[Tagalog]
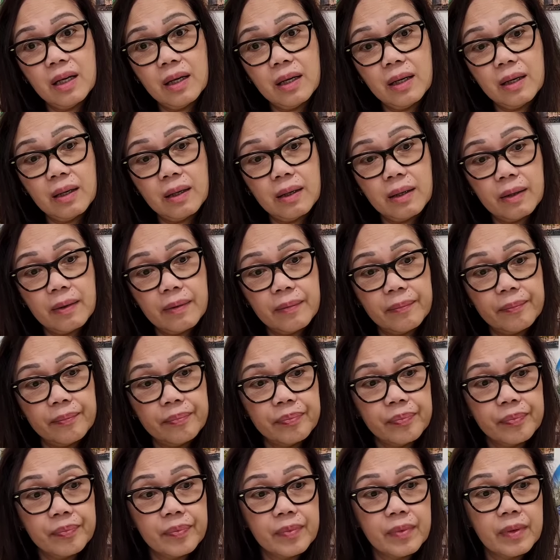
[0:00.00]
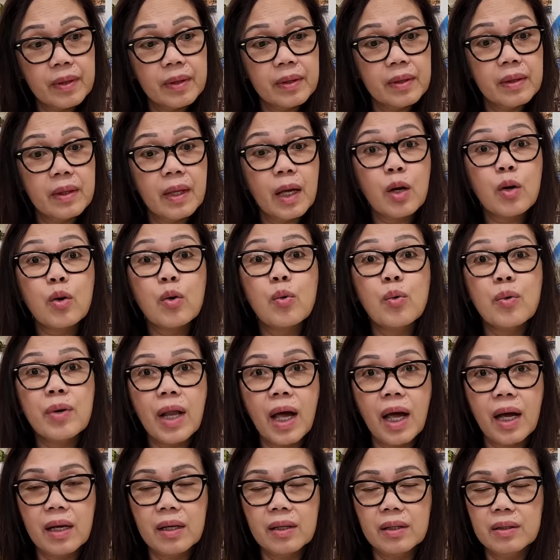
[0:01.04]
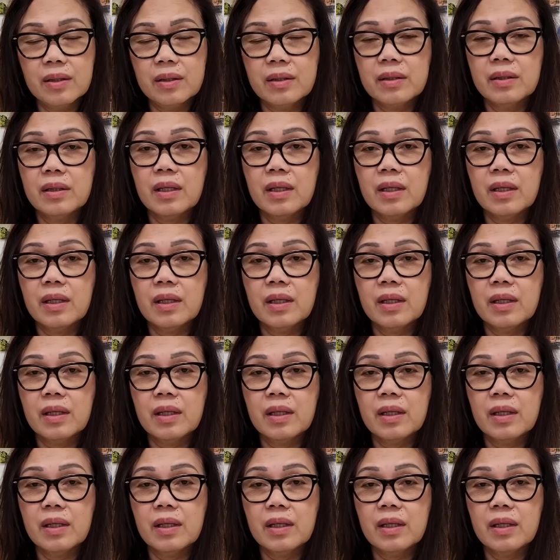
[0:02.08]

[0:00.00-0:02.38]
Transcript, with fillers: um, nagkulang,